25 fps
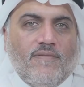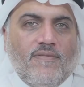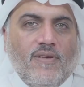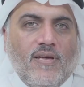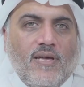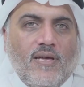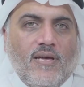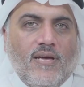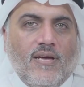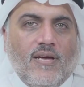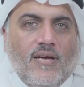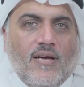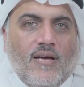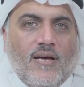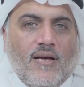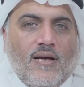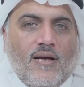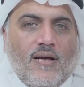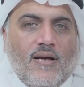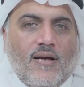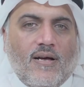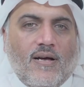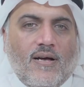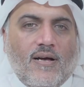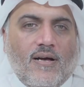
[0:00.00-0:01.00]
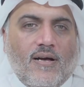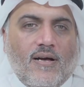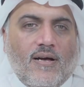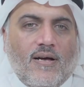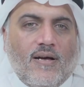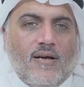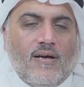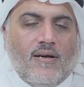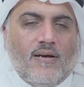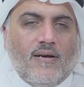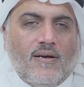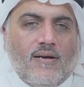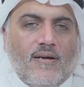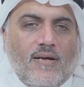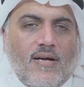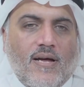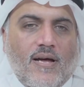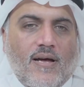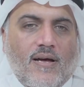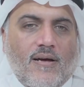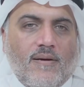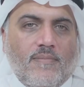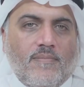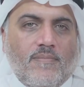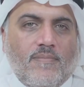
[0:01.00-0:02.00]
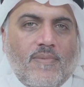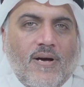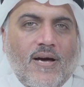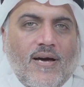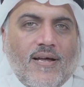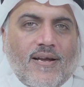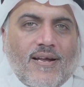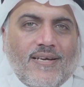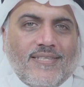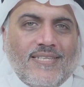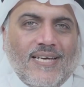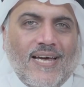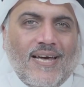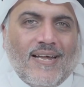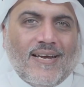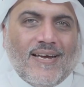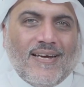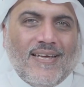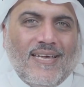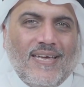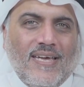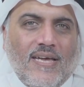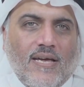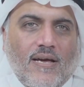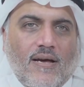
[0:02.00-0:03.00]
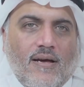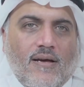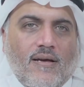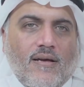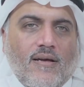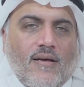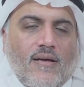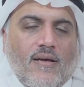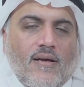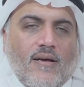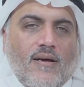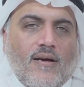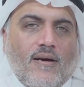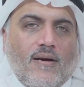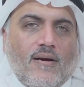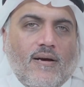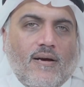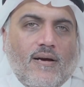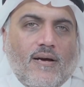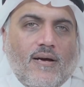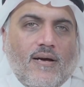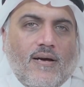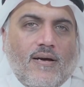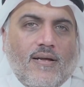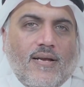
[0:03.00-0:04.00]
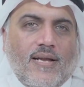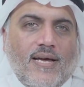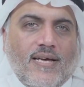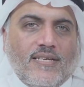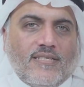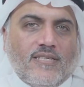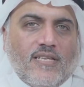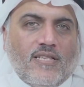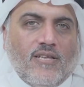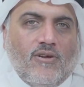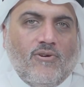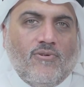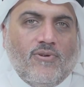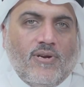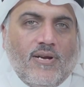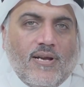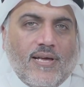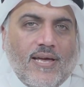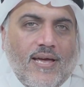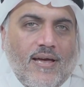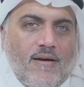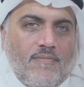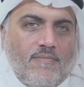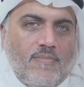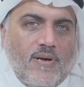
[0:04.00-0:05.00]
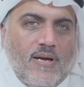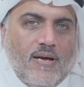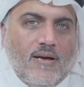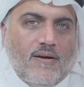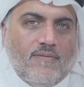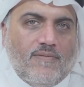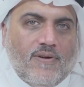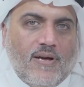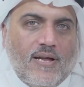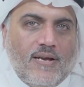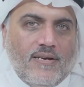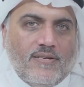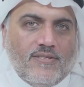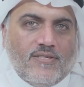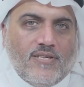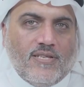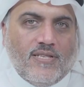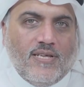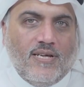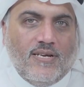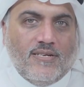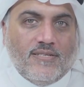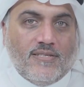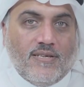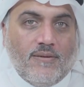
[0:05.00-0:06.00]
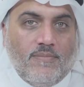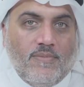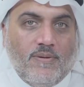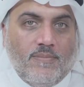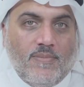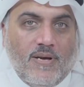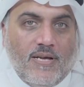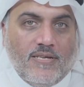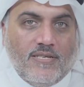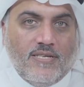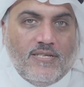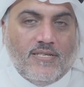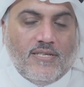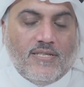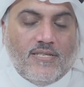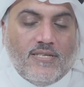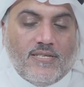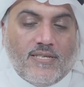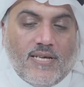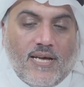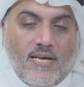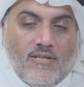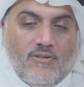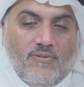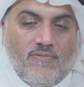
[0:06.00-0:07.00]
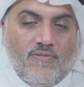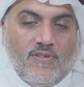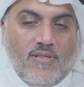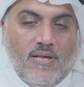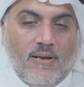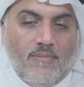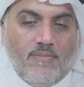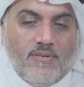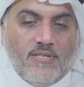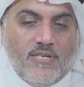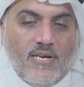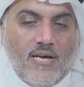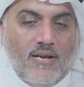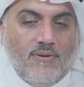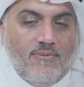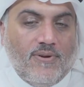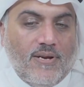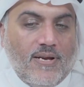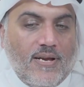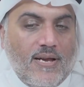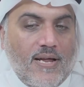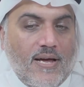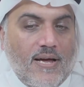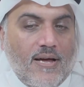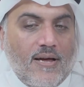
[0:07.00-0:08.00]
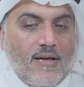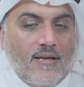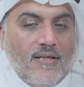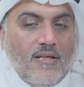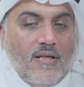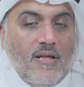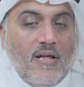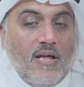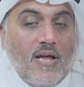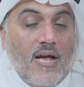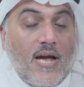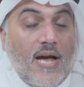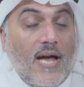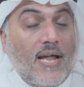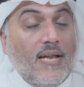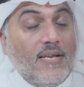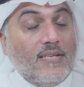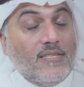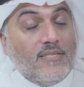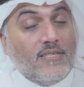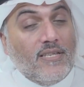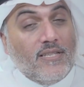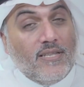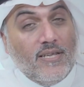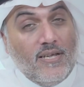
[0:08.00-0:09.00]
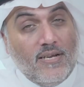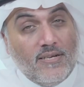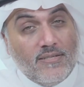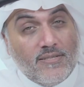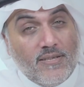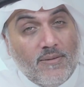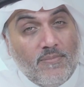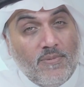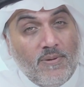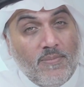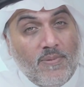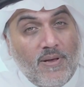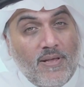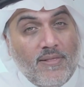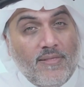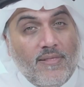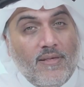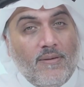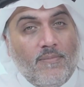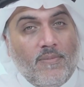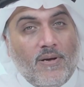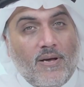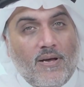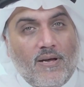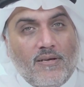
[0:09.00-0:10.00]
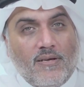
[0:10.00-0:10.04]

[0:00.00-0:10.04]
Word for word: في مهارات حركيه آه، لا يستطيعون القيام بها فهل نستطيع نصمم أجهزة تساعدهم في ذا المجال ولا لا هل نستطيع نصمم أنظمة